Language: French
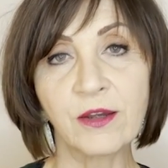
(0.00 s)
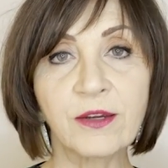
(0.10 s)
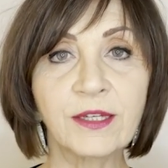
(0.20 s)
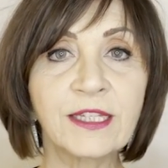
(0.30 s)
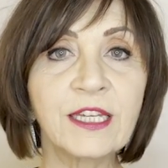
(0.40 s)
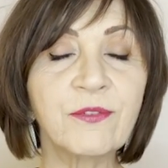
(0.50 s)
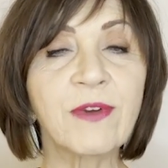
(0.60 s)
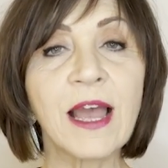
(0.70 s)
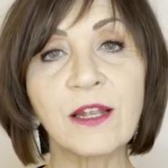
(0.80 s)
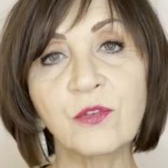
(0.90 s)
euh, qui
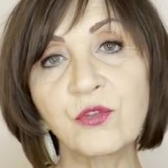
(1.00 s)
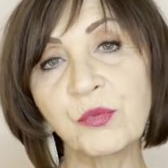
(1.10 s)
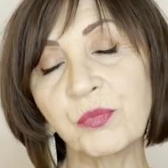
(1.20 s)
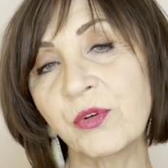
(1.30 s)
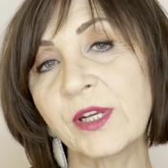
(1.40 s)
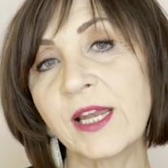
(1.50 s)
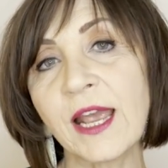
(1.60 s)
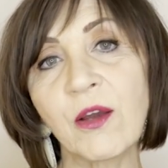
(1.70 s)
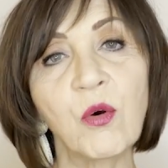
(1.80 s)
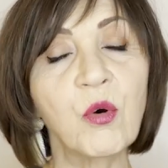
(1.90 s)
va du plus
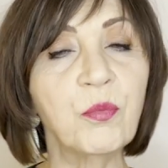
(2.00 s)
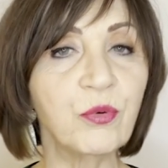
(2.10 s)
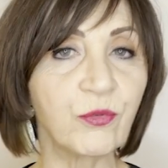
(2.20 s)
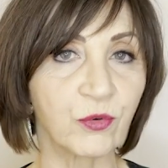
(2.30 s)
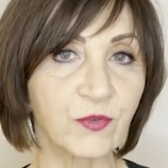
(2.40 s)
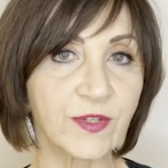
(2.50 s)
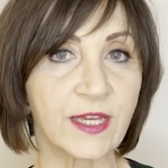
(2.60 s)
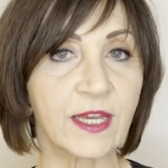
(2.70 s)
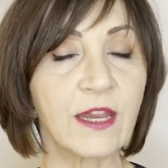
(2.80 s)
clair au plus foncé.